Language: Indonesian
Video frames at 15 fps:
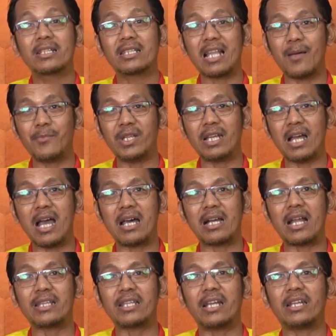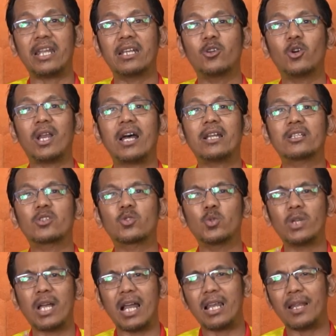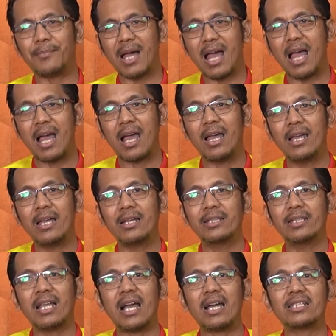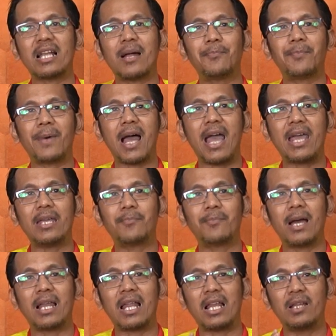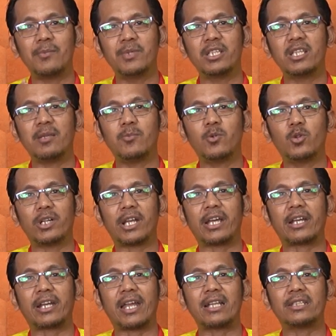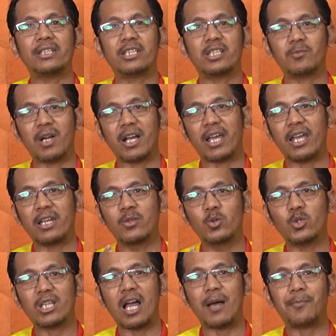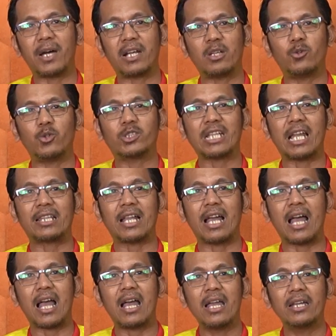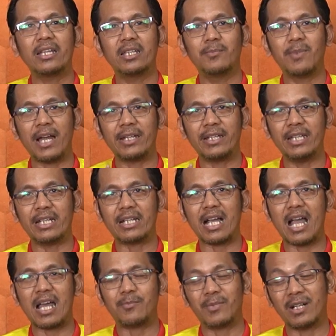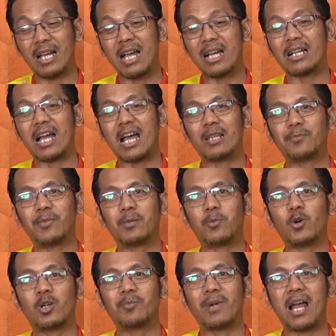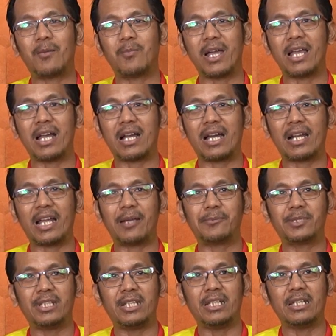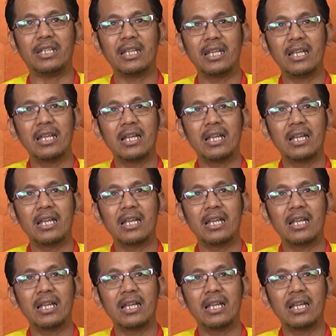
Stamina Raja Nenggolan sudah lemah. Jangan sampai malah lebih sibuk rekreasi sebagai duta pariwisata dibandingkan mengangkat performa Bayangkara FC.